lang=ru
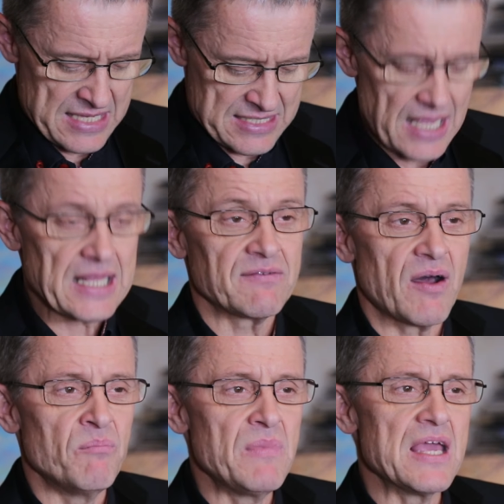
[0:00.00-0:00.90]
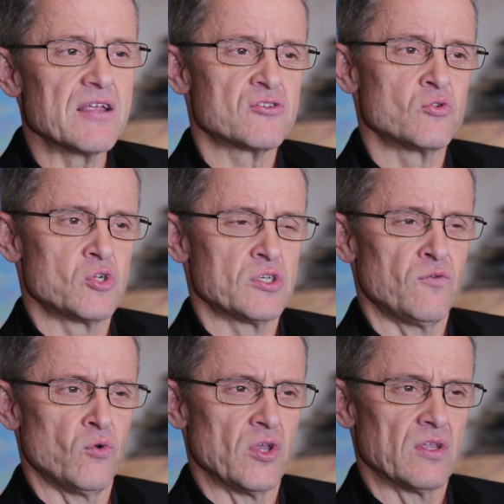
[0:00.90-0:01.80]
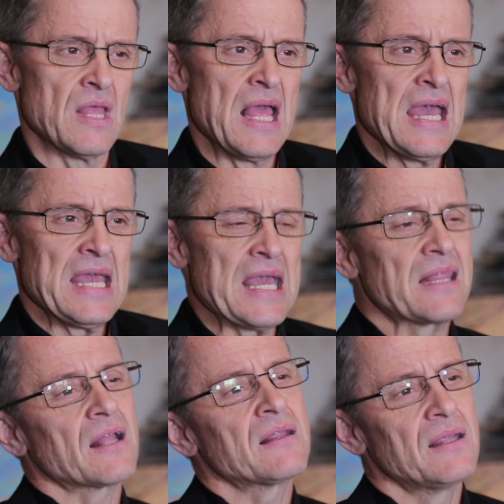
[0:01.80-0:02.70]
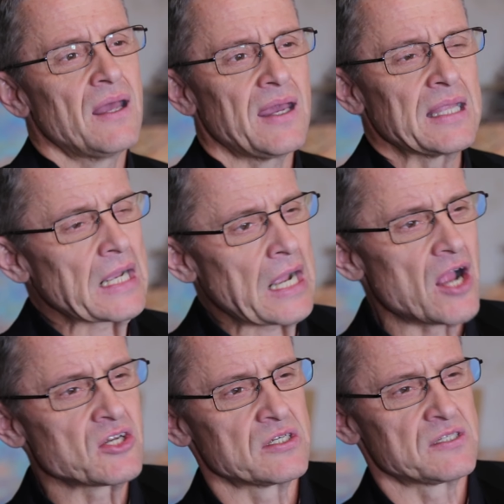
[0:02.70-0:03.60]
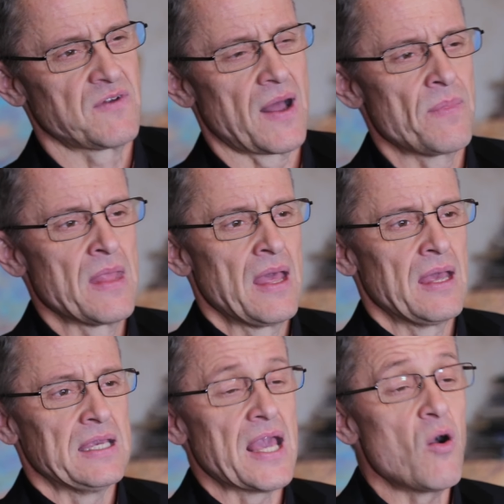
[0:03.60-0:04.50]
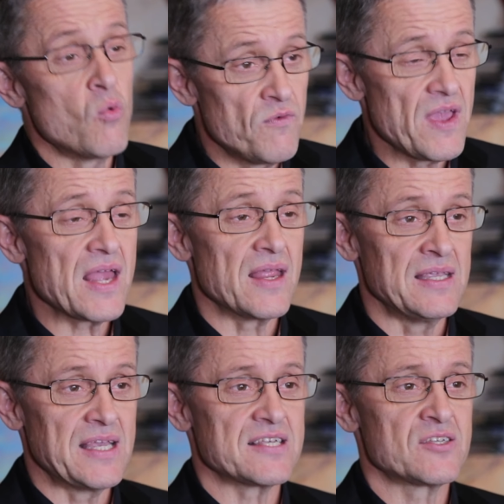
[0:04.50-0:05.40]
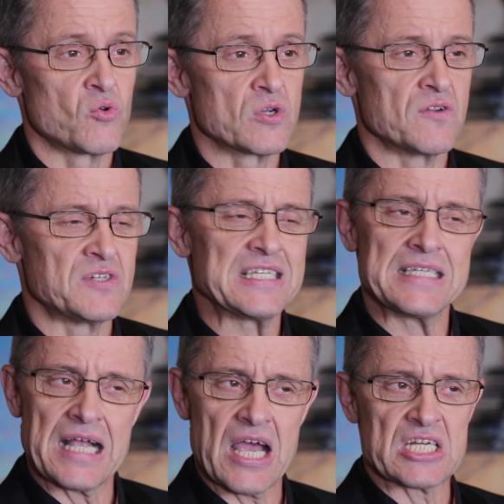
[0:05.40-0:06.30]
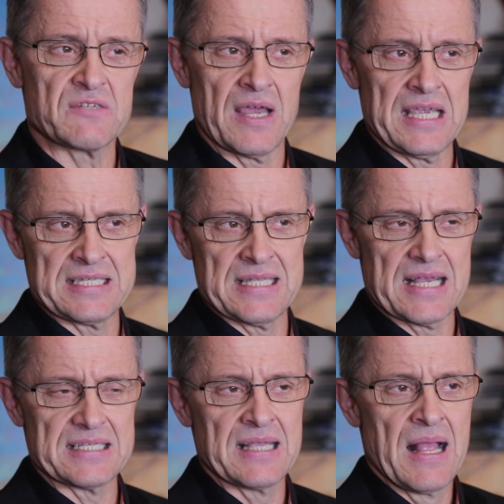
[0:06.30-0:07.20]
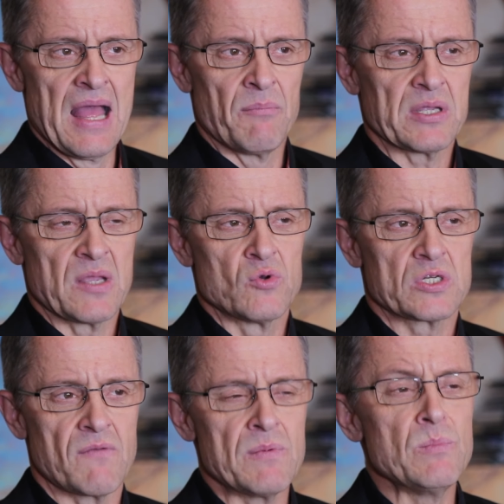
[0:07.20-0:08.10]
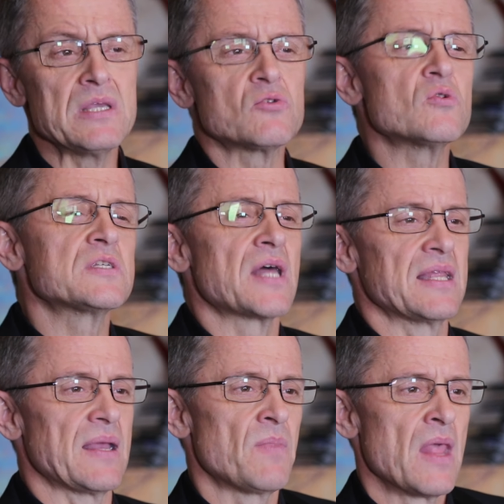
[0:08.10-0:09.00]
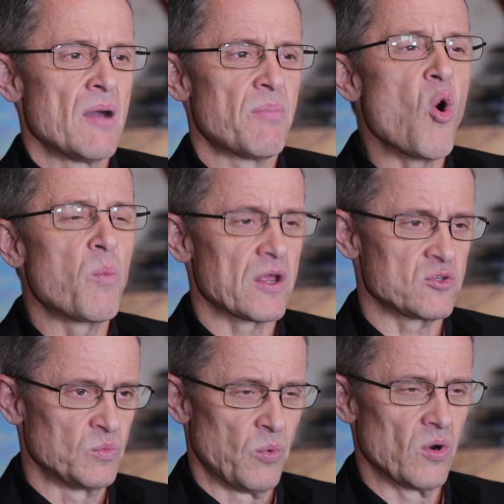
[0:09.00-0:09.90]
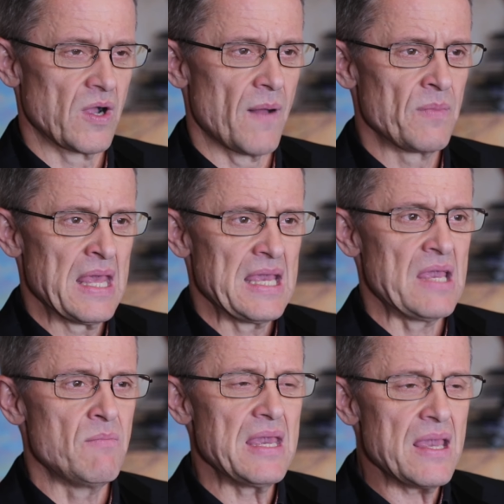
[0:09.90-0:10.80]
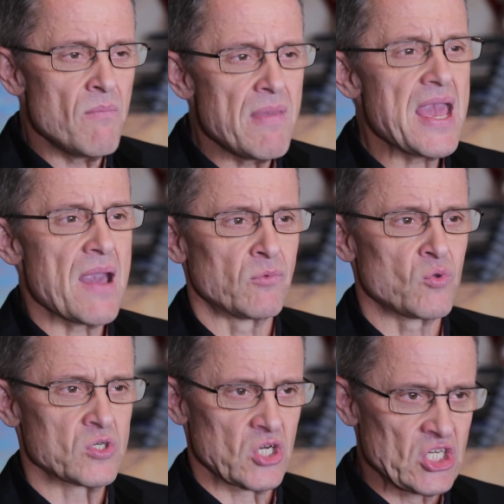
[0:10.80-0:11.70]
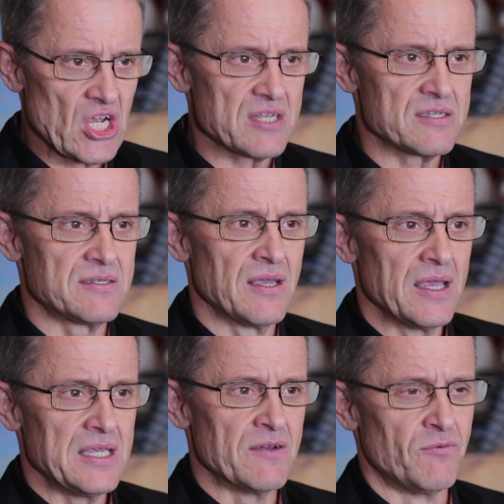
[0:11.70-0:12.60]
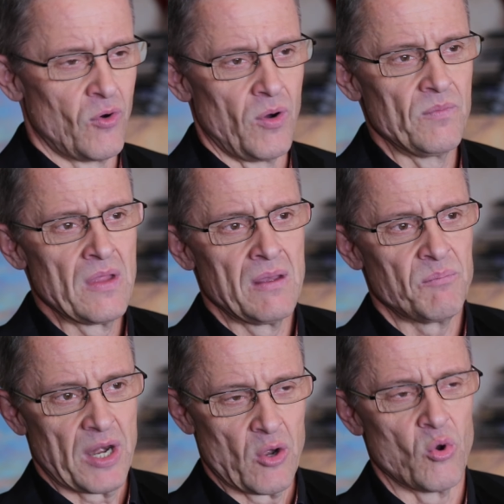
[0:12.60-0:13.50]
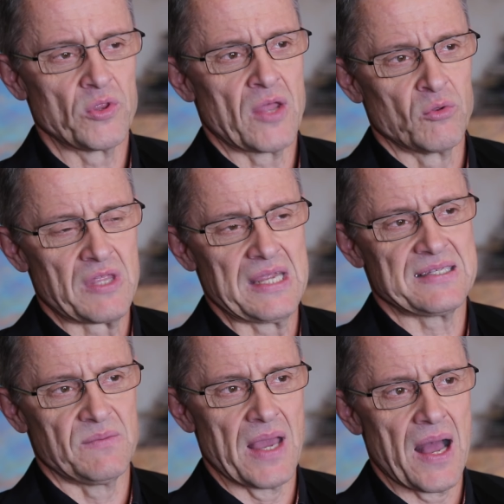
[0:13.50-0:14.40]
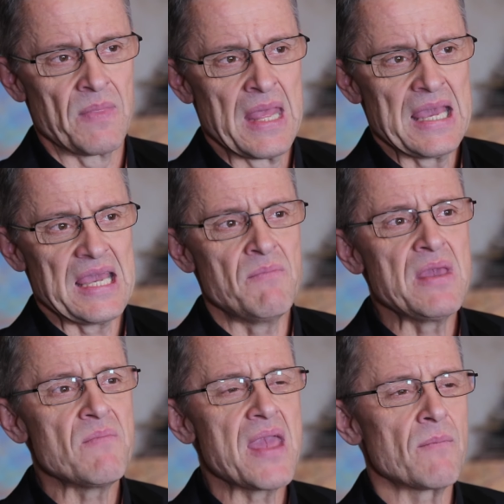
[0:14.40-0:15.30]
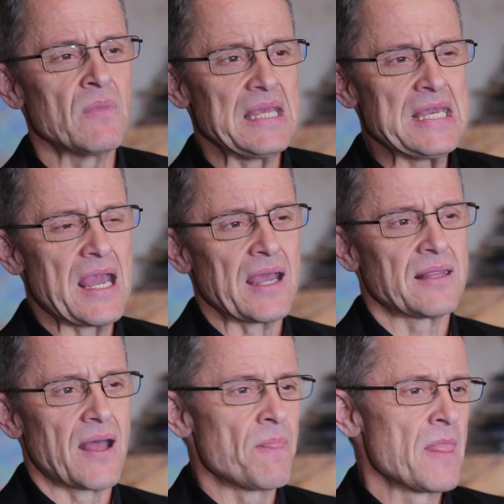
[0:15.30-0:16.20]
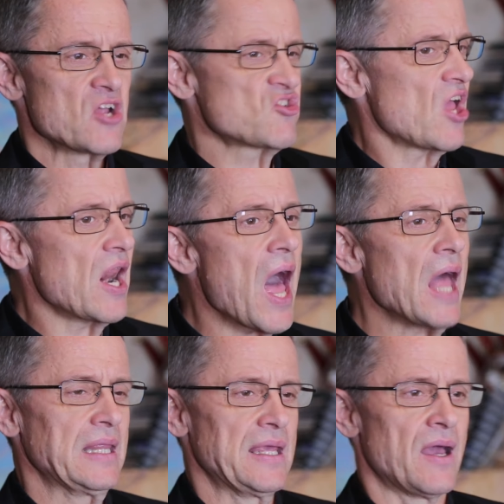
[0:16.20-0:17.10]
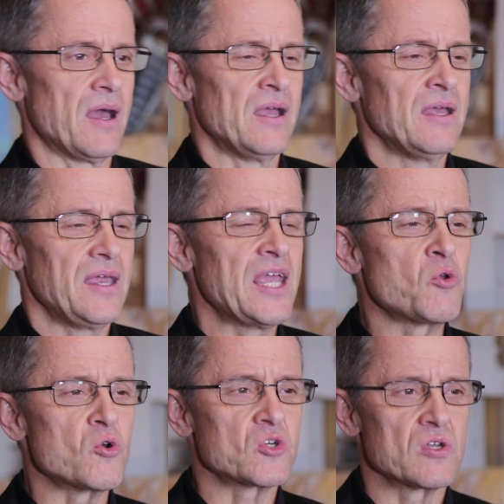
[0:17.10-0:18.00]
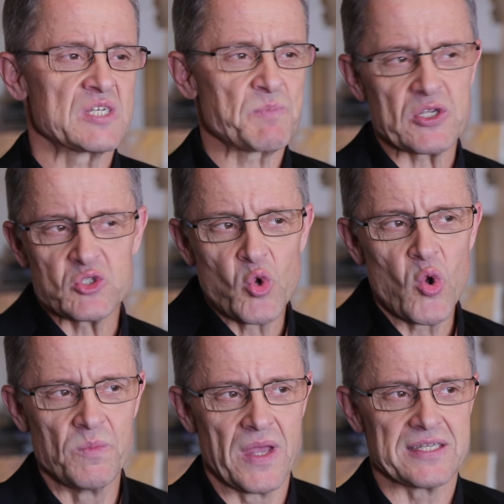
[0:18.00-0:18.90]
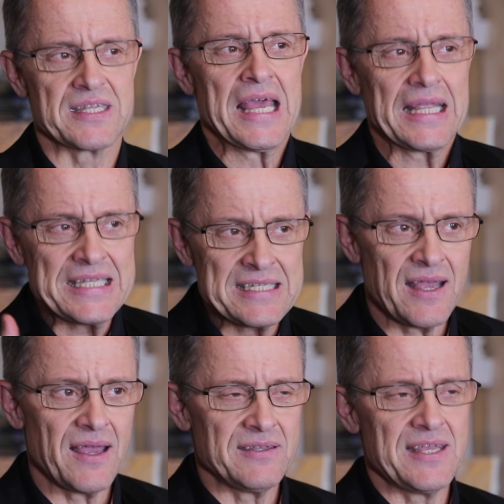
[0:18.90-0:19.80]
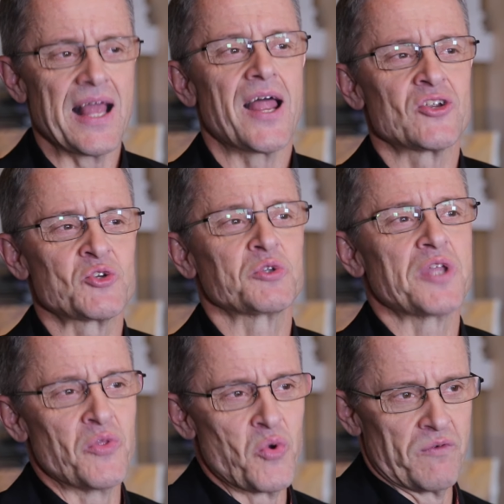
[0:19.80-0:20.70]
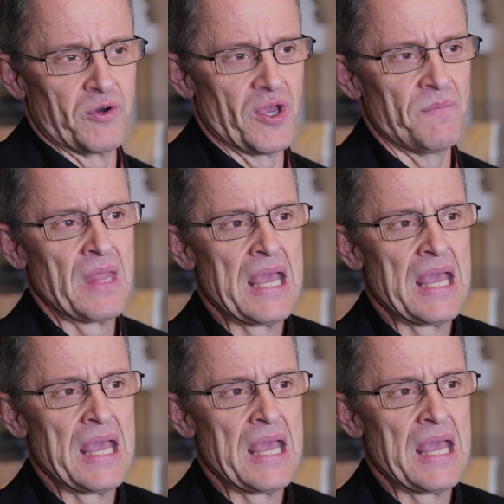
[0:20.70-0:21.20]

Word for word: Из этого мир существует. И это, э, это качество я уверен, есть тоже в жизни каждого из нас. Потому что мы созданы по образу Бога, и мы имеем тоже часть Его природа внутри себя. И мы имеем и это желание, и тоже способность э, делать что-то новое.